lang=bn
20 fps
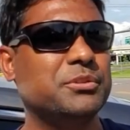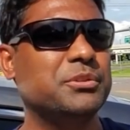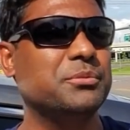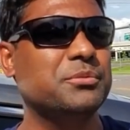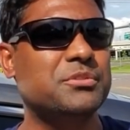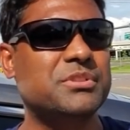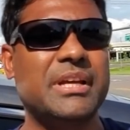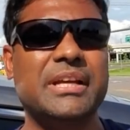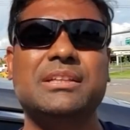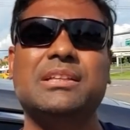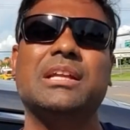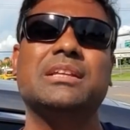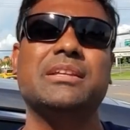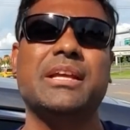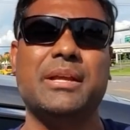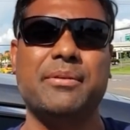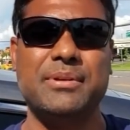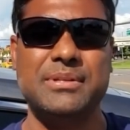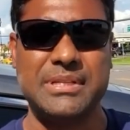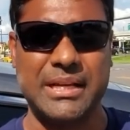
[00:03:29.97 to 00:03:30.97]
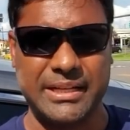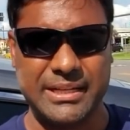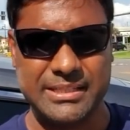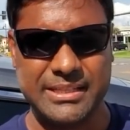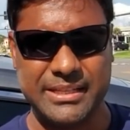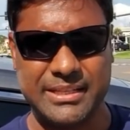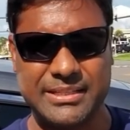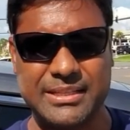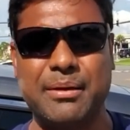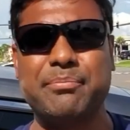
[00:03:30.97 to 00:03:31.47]
অতি উৎসাহী তারা একেবারে ঝাঁকে
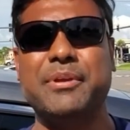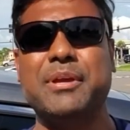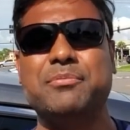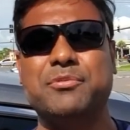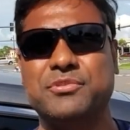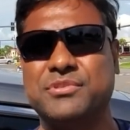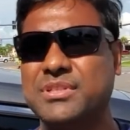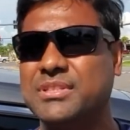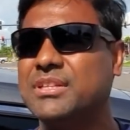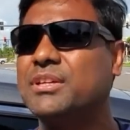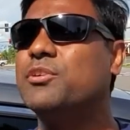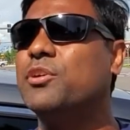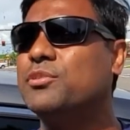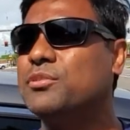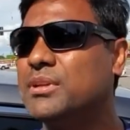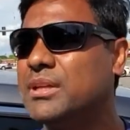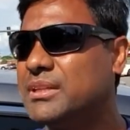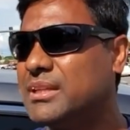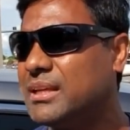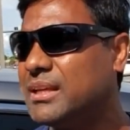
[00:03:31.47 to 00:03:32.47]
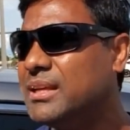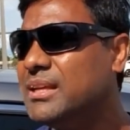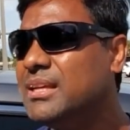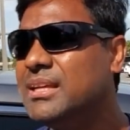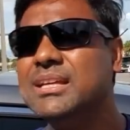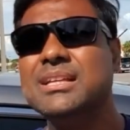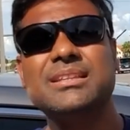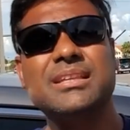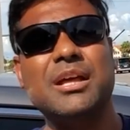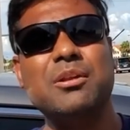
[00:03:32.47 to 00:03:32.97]
ঝাঁকে ঝাঁপায় পড়ছে যে ঘটনা কি
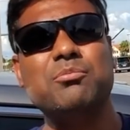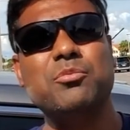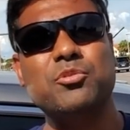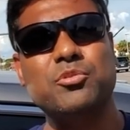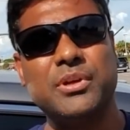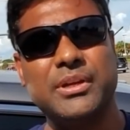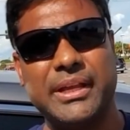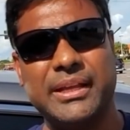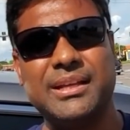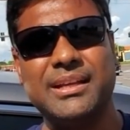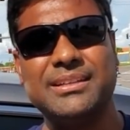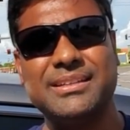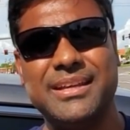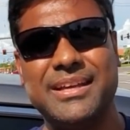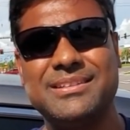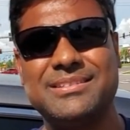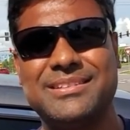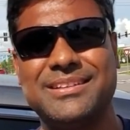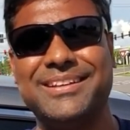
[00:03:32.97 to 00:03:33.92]
তার বউরে ডেকে নিয়ে এইছে